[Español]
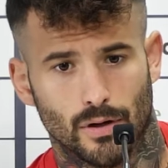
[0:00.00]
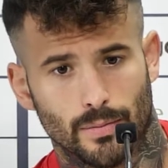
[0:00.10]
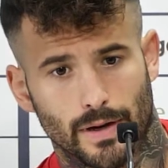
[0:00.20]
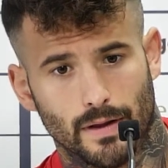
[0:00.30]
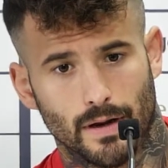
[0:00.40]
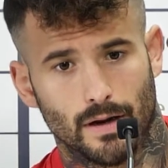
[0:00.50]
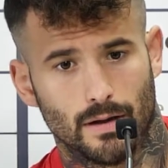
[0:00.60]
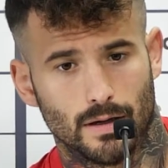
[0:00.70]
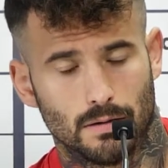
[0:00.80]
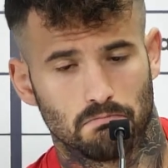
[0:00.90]
de no perder.
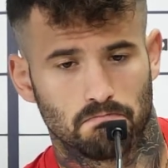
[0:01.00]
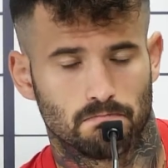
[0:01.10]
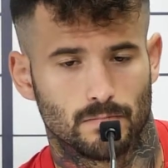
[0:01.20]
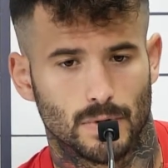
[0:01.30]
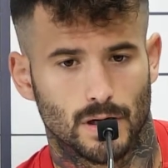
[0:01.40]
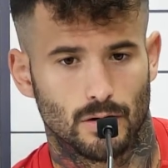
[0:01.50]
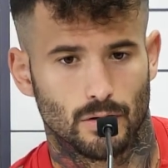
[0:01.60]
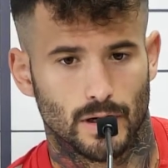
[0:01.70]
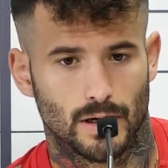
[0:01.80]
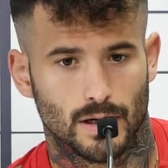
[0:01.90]
Eh,
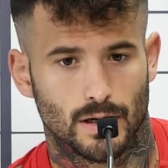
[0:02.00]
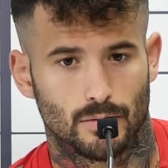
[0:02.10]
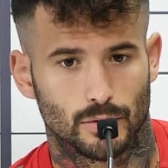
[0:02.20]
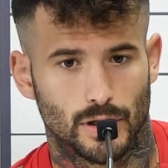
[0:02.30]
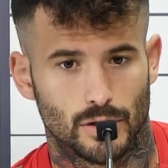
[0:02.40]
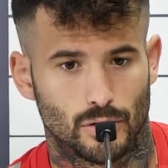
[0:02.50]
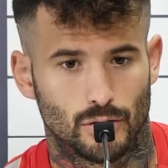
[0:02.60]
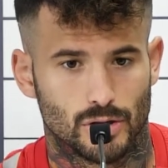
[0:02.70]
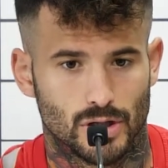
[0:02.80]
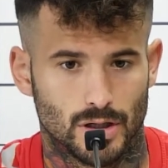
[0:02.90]
creo que, como te he dicho,
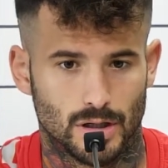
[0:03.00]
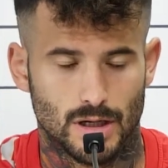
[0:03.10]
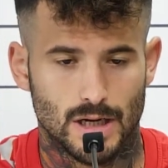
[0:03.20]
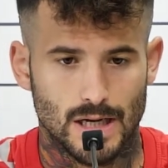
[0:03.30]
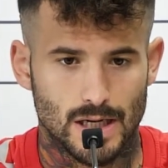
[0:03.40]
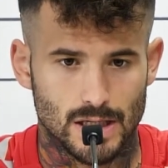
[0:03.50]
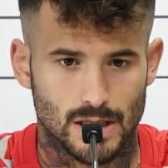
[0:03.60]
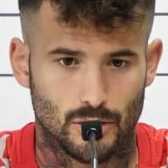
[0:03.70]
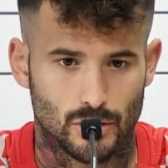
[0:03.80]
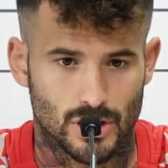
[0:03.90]
¿no? si,
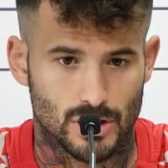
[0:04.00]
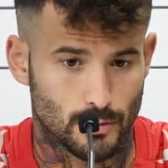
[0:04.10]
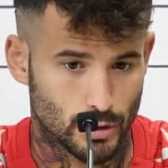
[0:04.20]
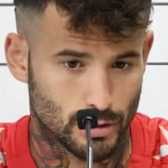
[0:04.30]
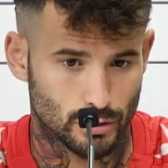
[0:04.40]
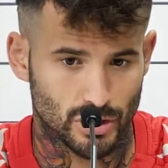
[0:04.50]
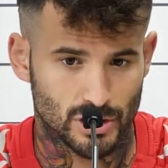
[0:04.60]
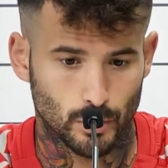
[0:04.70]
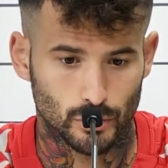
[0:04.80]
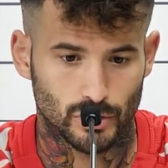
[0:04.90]
si consiguiésemos esos
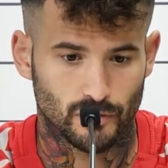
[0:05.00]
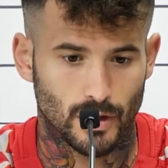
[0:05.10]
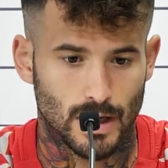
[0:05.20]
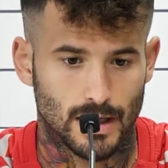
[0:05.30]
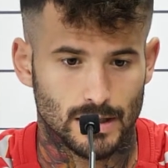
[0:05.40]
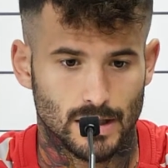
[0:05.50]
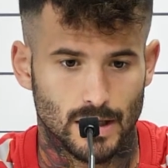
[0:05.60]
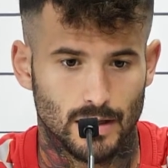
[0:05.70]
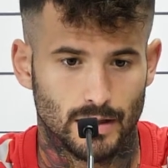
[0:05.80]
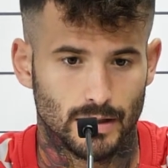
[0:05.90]
tres puntos fuera de
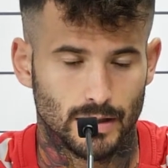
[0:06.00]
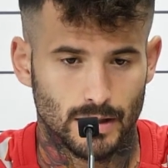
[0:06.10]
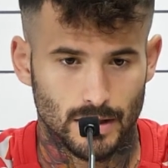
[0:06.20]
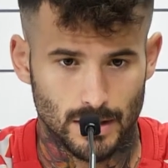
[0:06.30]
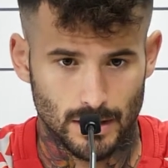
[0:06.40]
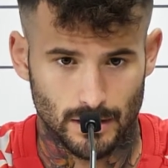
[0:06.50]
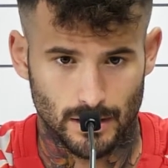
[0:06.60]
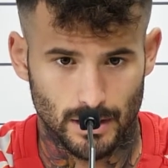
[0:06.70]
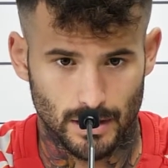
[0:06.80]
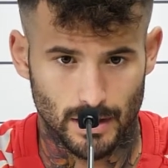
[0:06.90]
casa
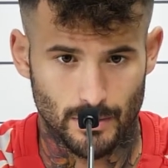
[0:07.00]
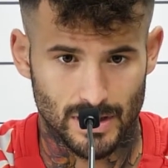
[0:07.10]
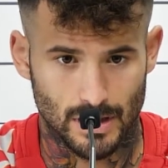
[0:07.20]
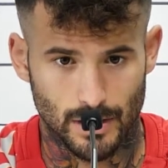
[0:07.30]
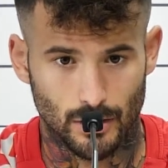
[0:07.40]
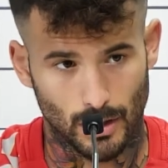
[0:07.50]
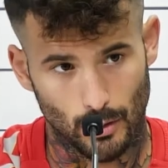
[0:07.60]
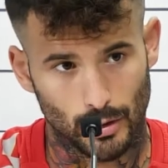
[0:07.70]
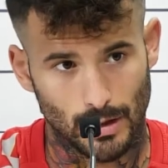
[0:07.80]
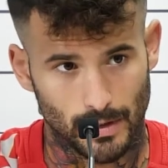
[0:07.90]
y más sabiendo que
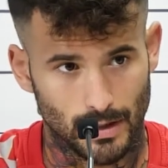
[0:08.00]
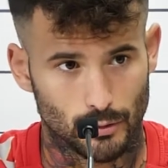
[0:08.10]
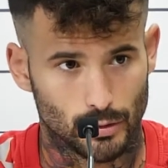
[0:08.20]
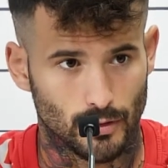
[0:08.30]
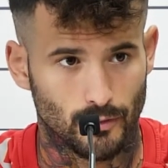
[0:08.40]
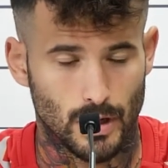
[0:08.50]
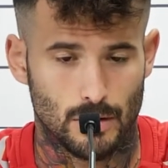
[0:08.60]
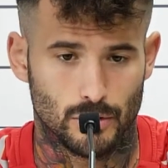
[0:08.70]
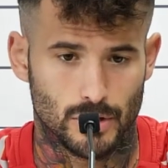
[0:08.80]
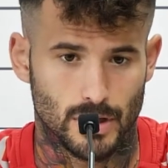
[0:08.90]
luego también tenemos otro fuera,
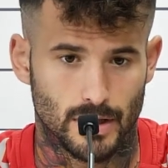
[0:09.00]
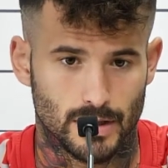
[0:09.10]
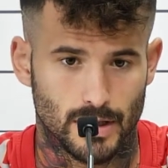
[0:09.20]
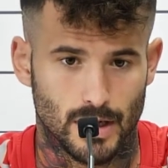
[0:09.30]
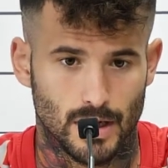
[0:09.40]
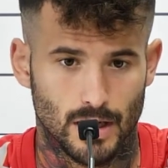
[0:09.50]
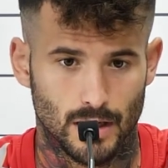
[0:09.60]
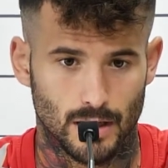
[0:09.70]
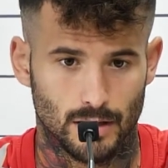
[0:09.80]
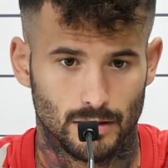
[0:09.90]
pues
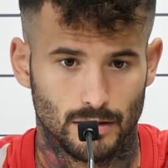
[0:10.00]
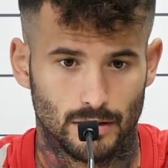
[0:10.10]
sería,